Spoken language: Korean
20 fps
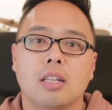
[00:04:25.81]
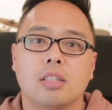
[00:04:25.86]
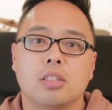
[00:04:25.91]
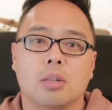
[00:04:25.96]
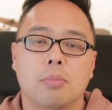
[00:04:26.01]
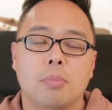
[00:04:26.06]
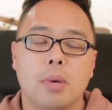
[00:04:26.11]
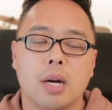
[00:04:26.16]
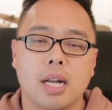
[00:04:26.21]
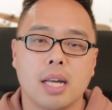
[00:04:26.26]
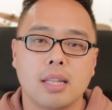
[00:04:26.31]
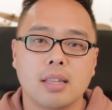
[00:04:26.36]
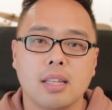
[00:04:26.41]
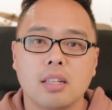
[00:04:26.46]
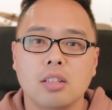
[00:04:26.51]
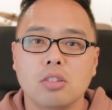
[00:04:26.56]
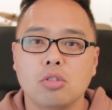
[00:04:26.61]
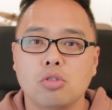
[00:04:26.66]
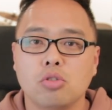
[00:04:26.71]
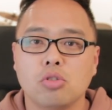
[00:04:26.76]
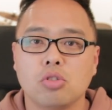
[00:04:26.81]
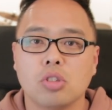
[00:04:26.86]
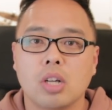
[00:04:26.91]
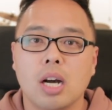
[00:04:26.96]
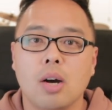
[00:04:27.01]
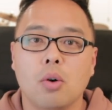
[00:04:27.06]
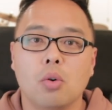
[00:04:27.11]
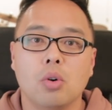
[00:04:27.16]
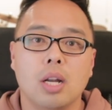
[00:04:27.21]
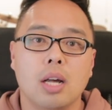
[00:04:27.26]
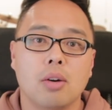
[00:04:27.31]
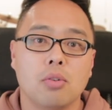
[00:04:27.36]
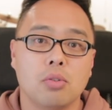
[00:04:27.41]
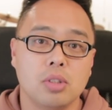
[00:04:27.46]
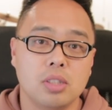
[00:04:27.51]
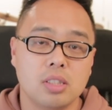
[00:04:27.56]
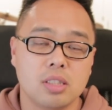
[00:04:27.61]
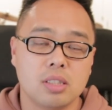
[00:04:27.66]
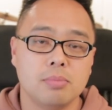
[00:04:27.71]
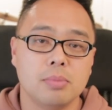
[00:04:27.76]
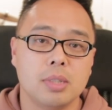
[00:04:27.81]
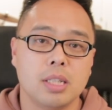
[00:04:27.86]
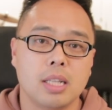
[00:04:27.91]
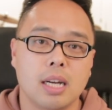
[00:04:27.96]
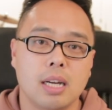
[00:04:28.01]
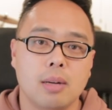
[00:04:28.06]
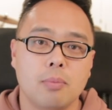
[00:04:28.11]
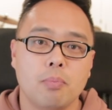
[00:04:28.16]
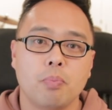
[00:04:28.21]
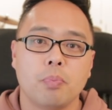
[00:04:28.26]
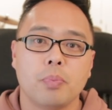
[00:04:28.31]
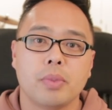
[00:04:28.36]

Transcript: 전망을 한다는 뉴스가 올라오고 있습니다.